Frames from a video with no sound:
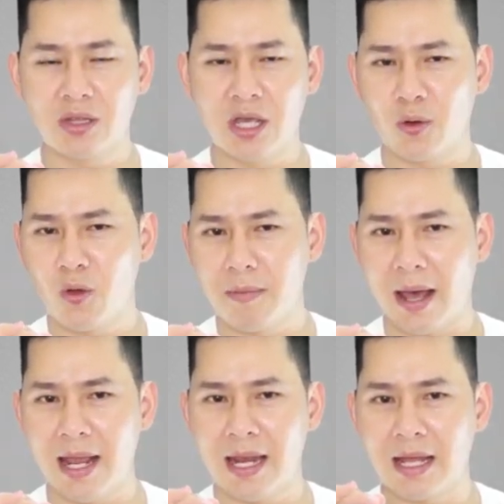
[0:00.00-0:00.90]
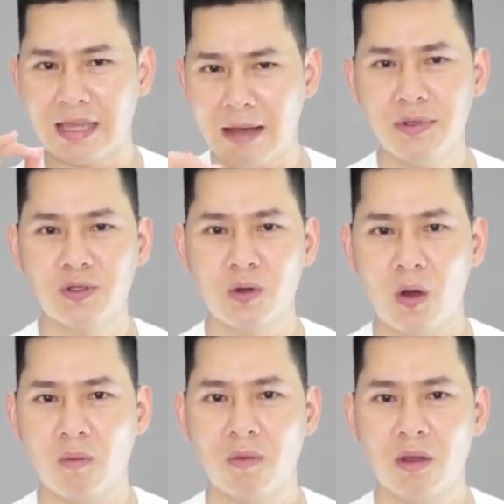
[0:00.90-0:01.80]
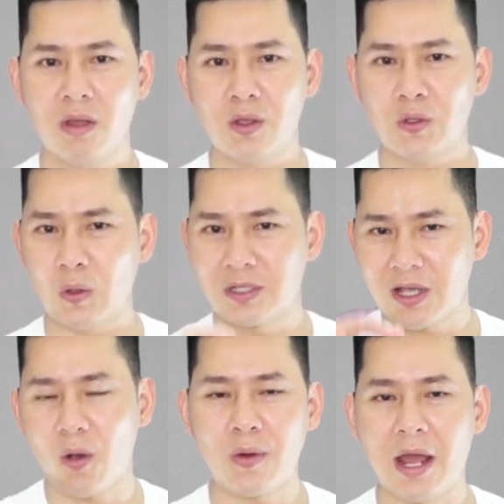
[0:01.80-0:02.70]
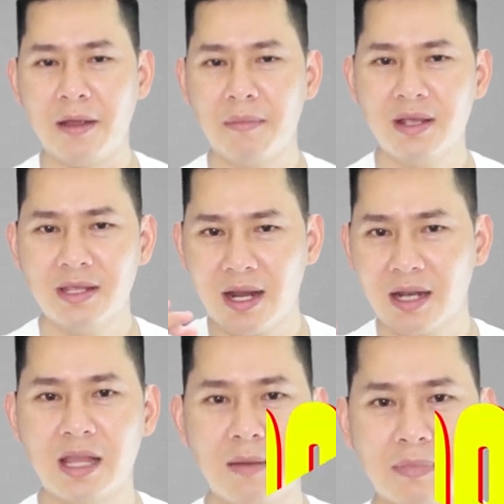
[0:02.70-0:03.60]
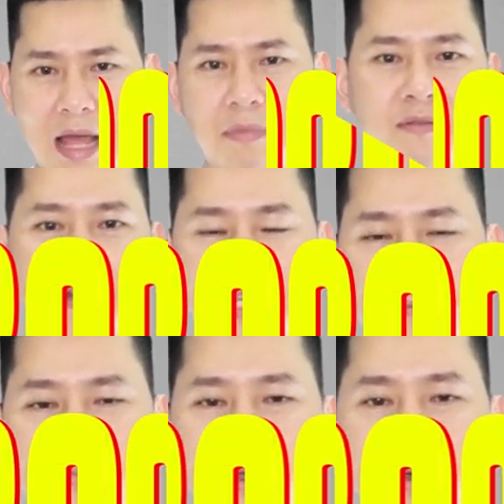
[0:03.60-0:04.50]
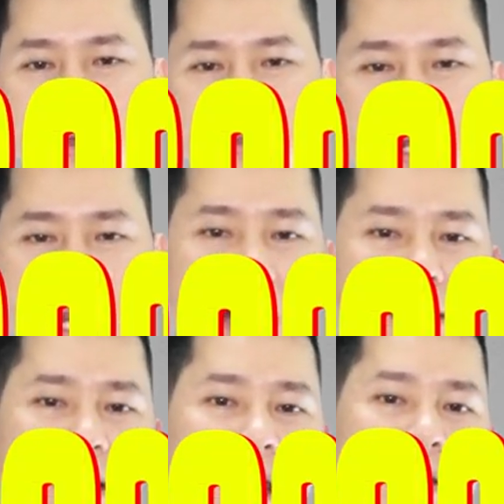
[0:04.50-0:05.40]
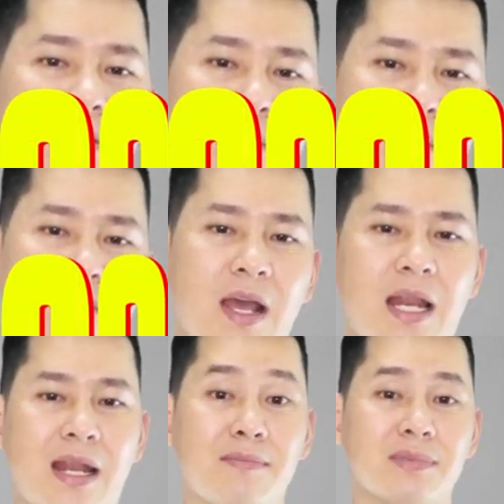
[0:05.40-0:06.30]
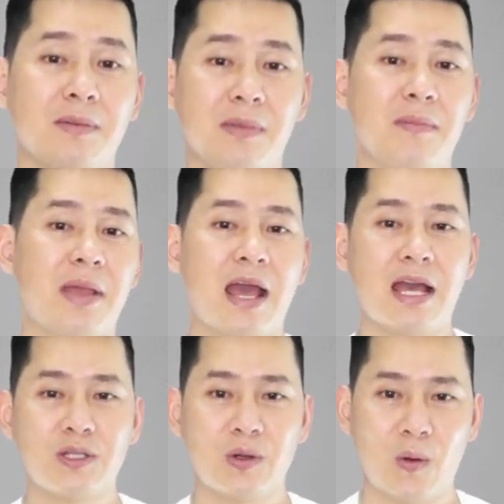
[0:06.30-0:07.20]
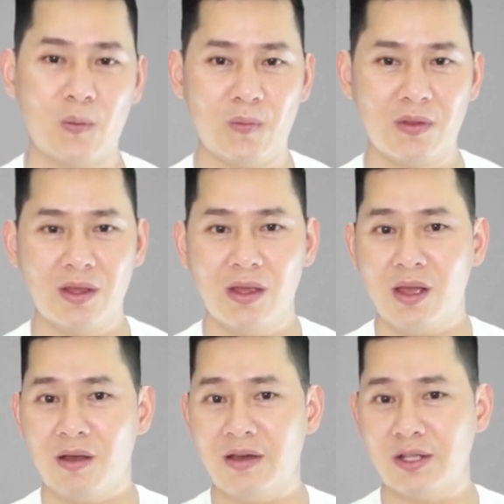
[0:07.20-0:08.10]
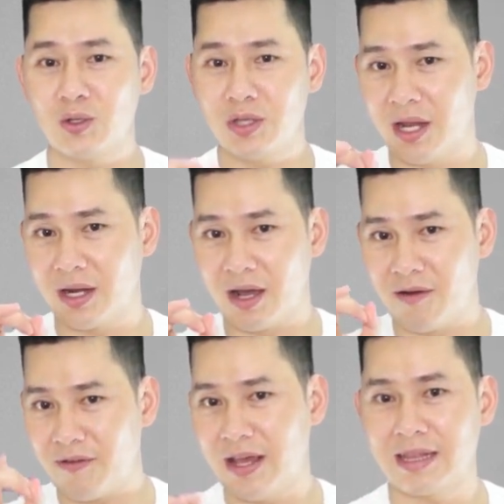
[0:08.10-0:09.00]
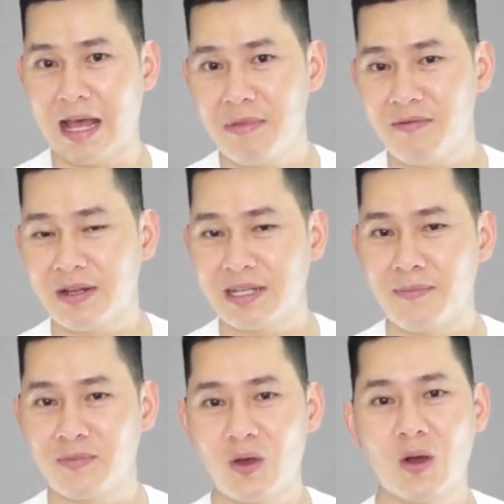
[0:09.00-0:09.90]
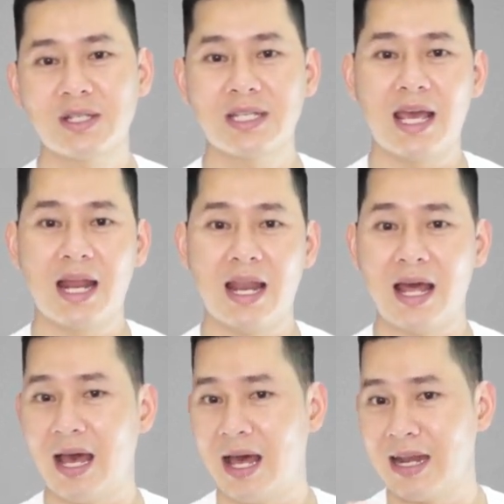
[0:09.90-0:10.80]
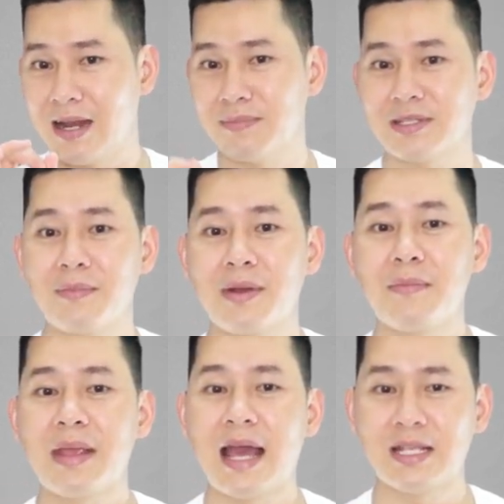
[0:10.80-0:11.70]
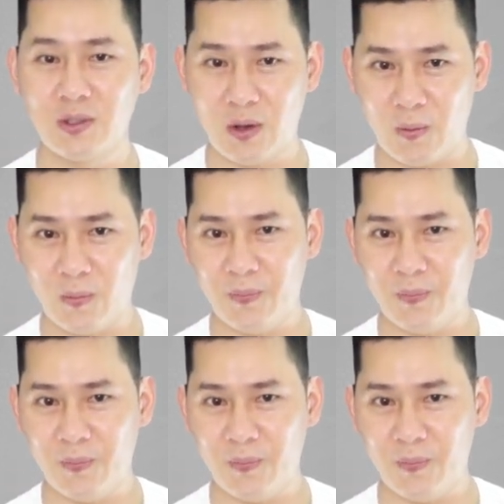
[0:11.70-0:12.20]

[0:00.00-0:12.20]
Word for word: tiền khuyến mãi là tám mươi triệu đồng, rồi sau này mới nhân thêm tám mươi phần trăm, tức là cái xe nó chỉ còn vay là năm trăm năm mươi hai triệu đồng. Vậy số tiền cần vay tám mươi phần trăm cho cái xe là năm trăm năm mươi hai triệu đồng.